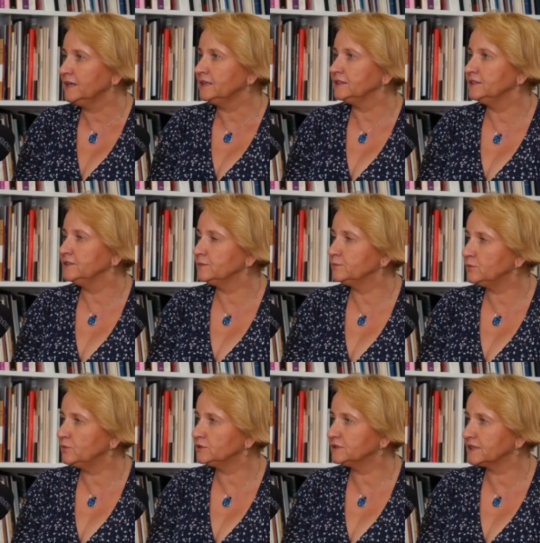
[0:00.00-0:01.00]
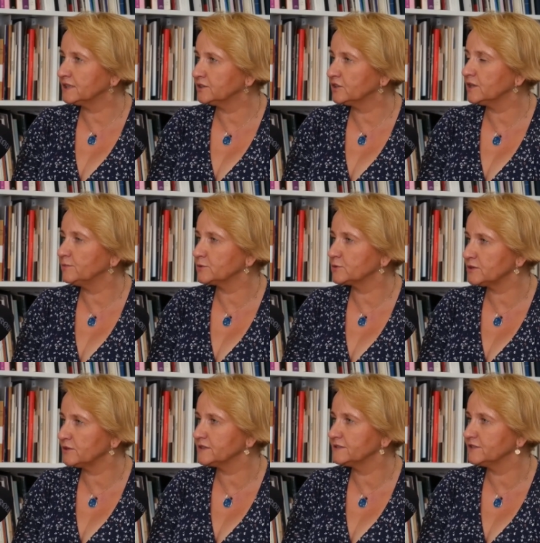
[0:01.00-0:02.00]
I było to takie trochę
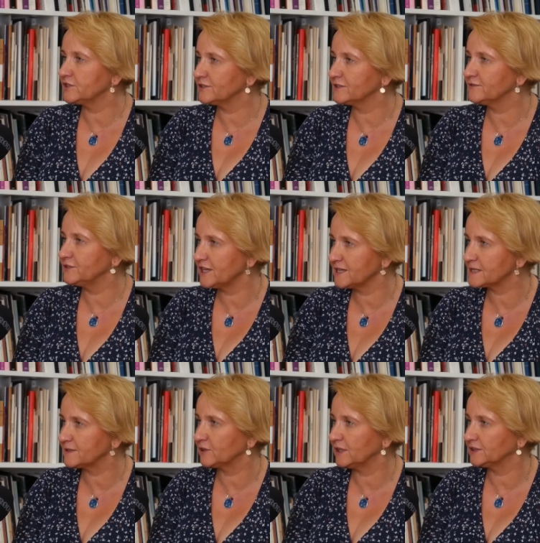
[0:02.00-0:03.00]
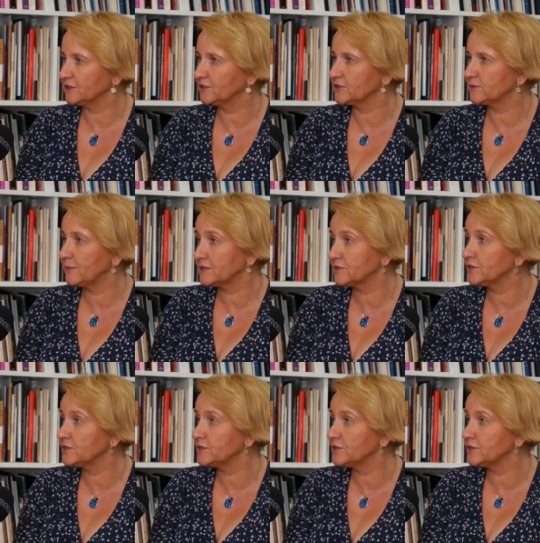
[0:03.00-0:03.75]
perusowe zwycięstwo, dlatego że bardzo się